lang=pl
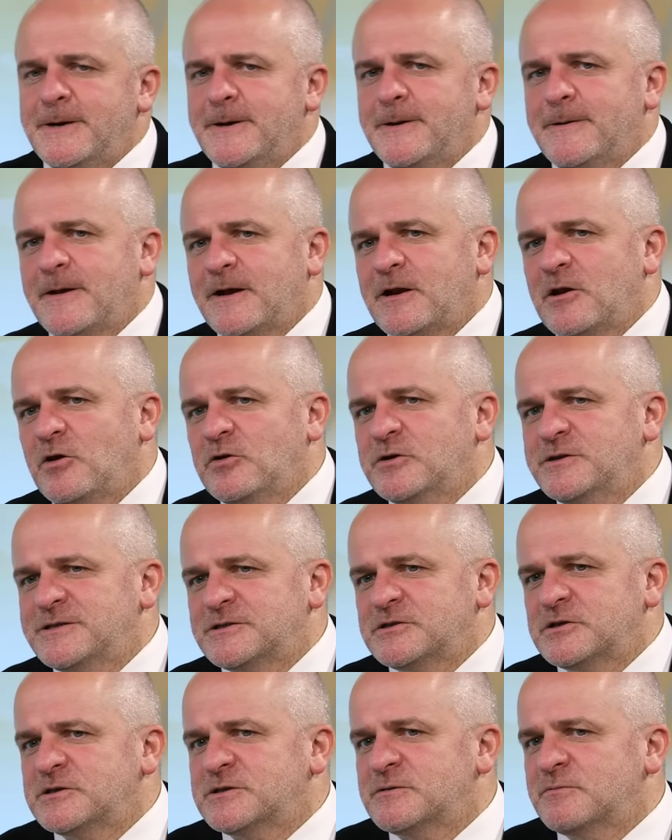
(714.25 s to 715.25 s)
i nagle oni
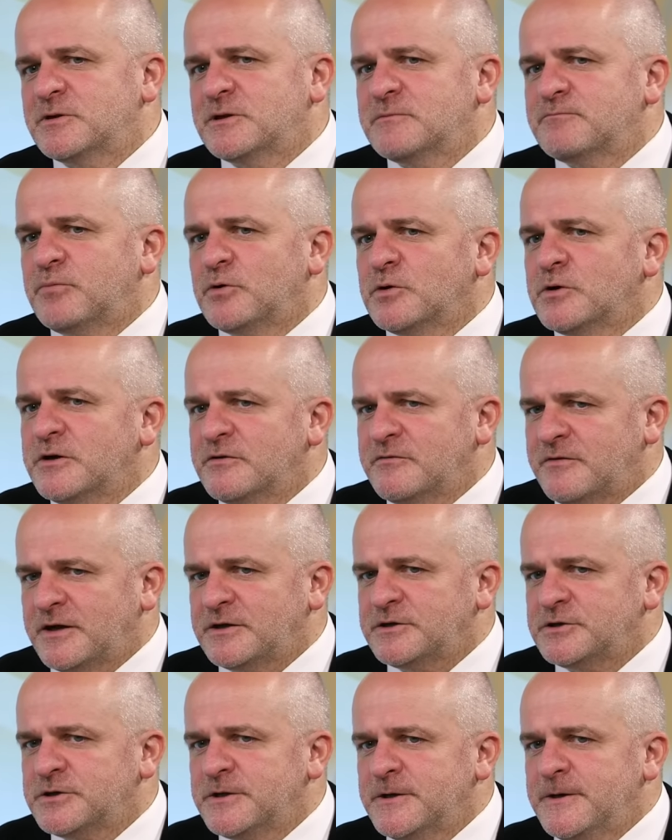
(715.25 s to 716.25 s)
zaczęli sobie tym
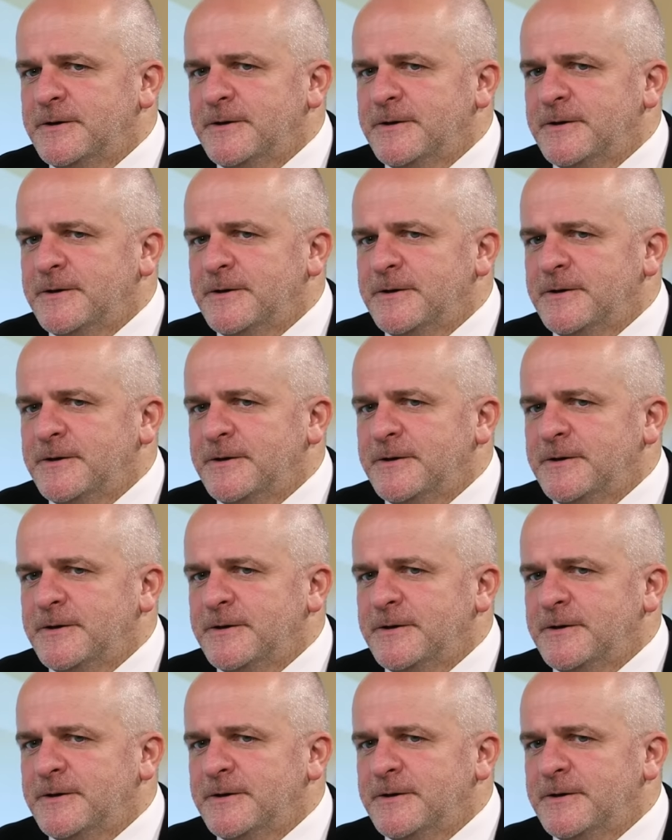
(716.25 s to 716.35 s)
pogrywać.